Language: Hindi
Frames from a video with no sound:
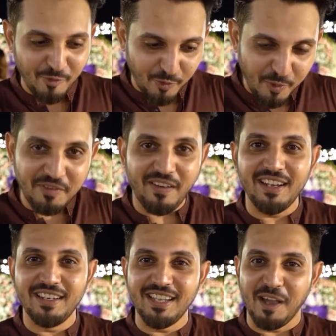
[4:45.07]
वो भी
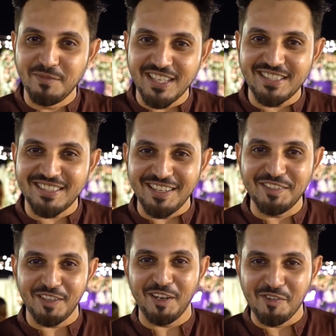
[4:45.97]
फाइनली हम जैसे
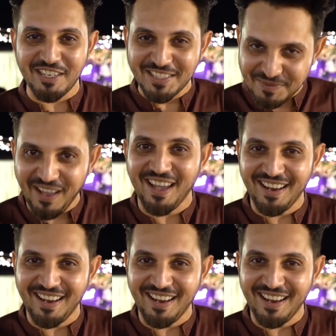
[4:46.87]
शादीशुदा लोगों की लिस्ट में आ